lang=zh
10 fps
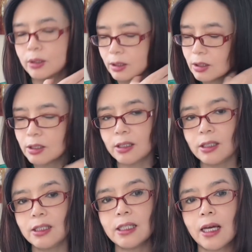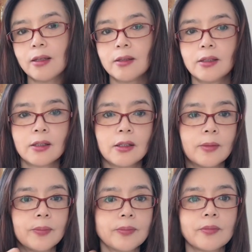自己剪的这
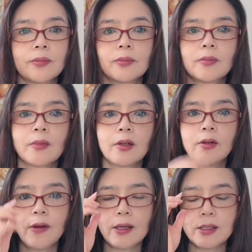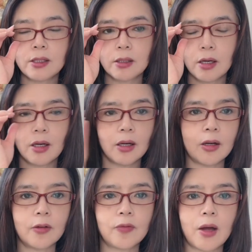个发型
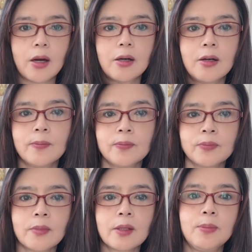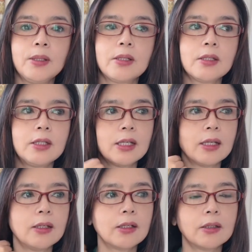哈，反而比之
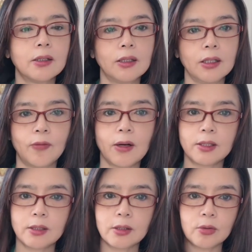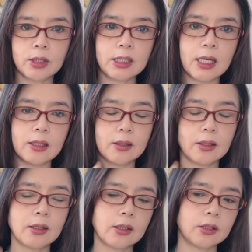前那个理发师给我剪的
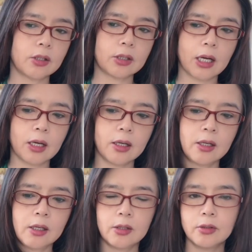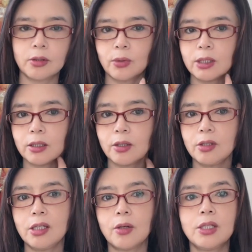那个叫啥，就是我想要
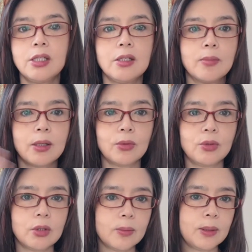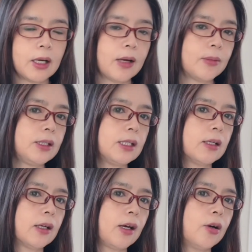一刀切吗？我觉得比他们剪
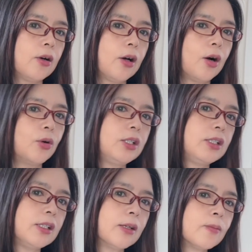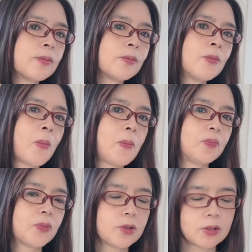的还要好一些。
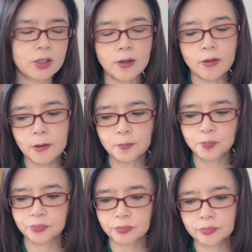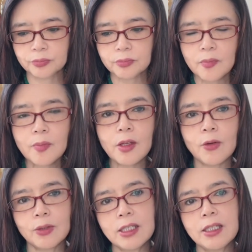嗯，就是因为
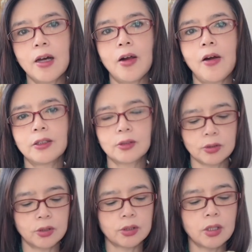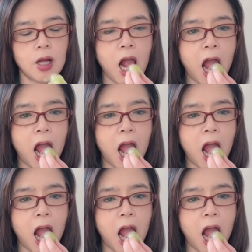我在想哈，就是